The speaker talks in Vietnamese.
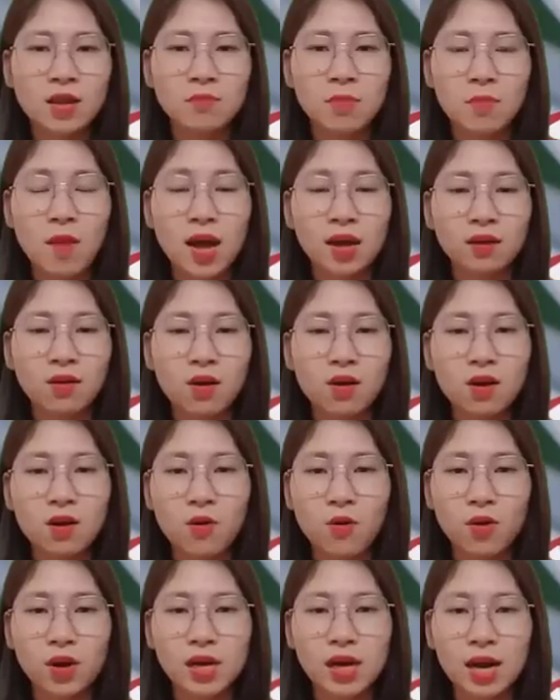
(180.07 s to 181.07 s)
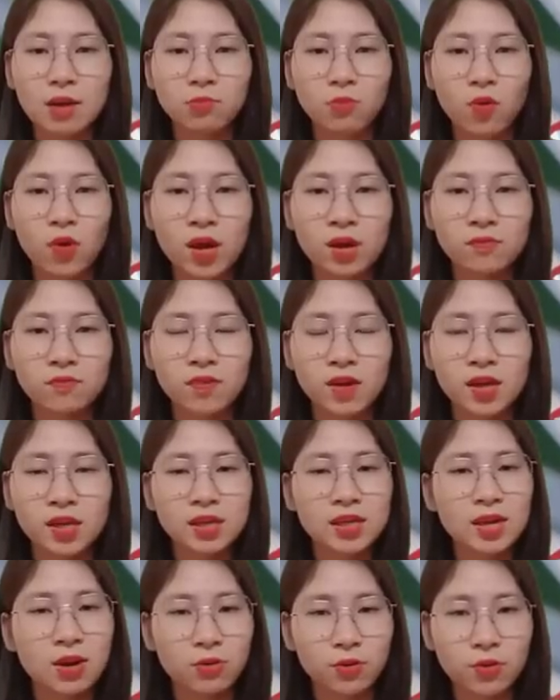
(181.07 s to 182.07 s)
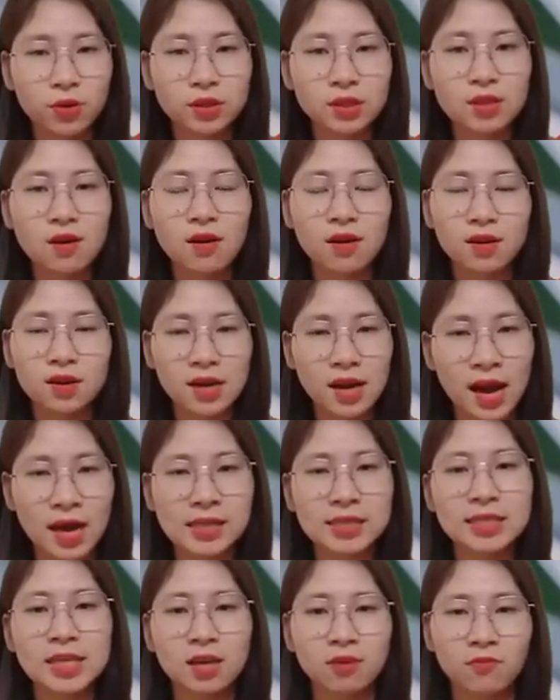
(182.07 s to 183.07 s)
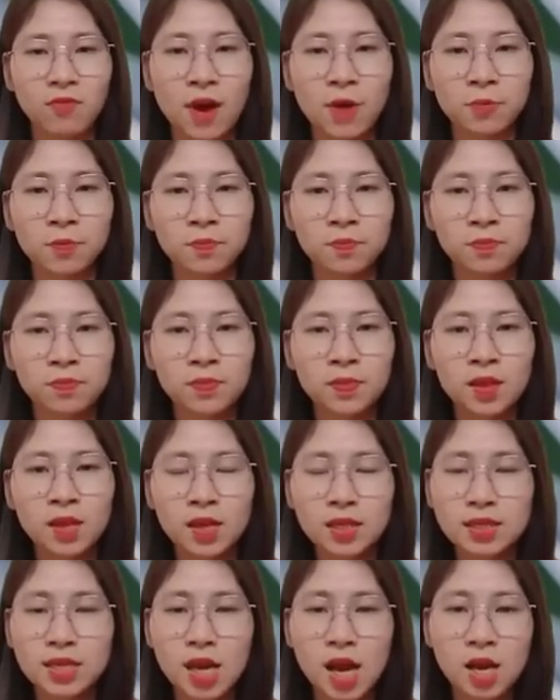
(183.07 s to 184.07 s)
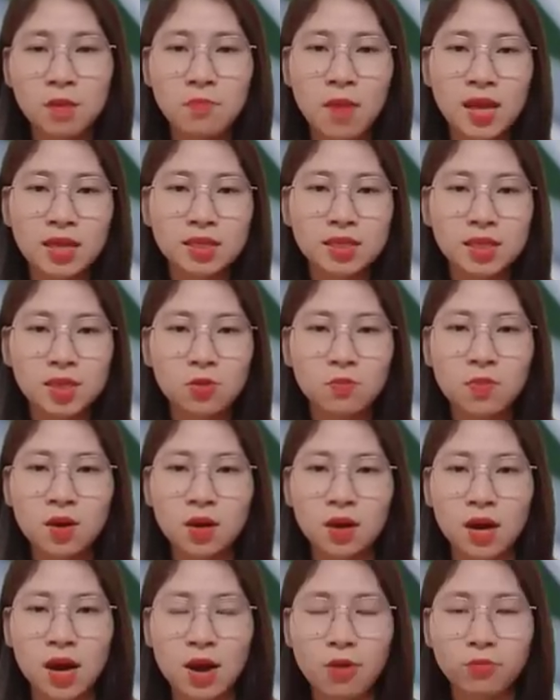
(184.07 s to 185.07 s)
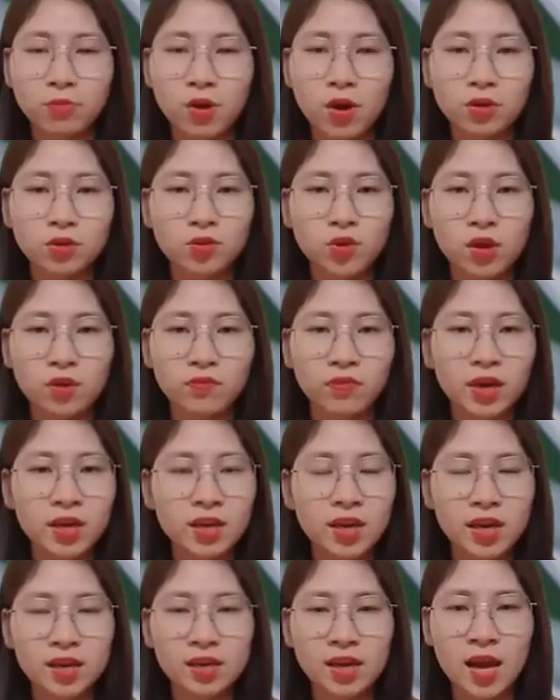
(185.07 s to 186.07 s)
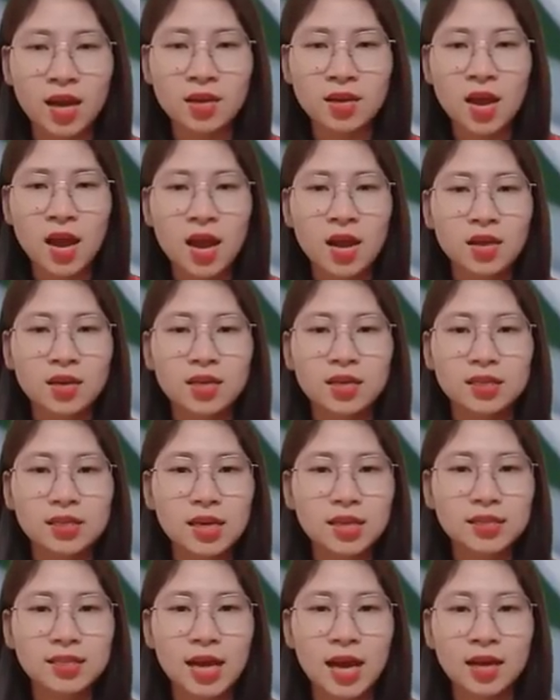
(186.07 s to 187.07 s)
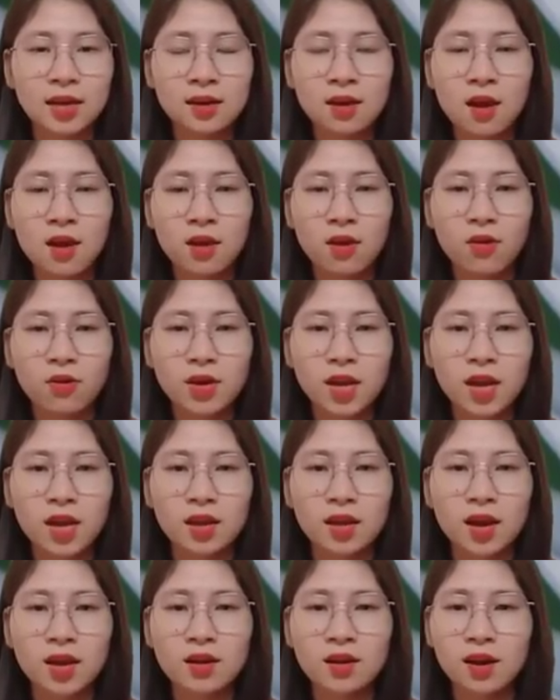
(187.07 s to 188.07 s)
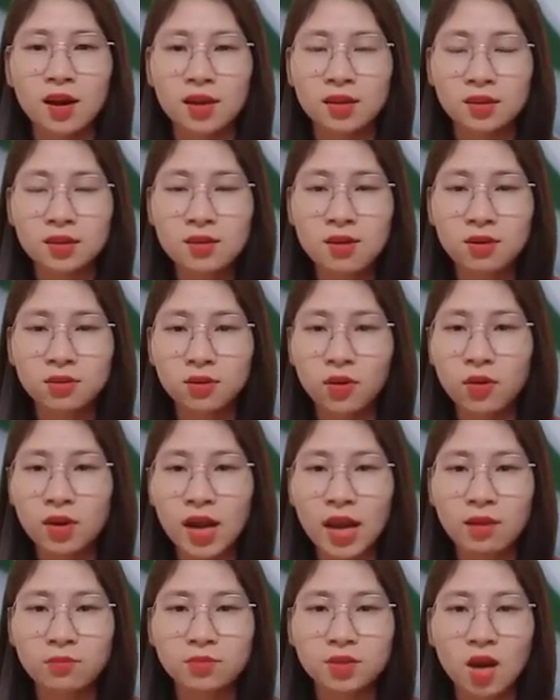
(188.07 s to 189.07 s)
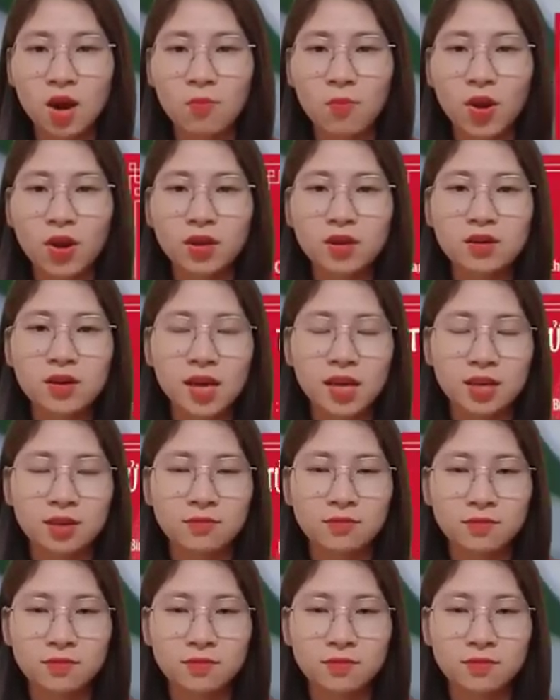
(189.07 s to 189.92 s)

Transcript: mà bạn có cơ hội làm quen với nhiều đối tượng khá triển vọng. Chỉ cần bạn chịu mở lòng nói chuyện với người khác thì chắc chắn có thể gây được ấn tượng tốt đẹp cho mọi người.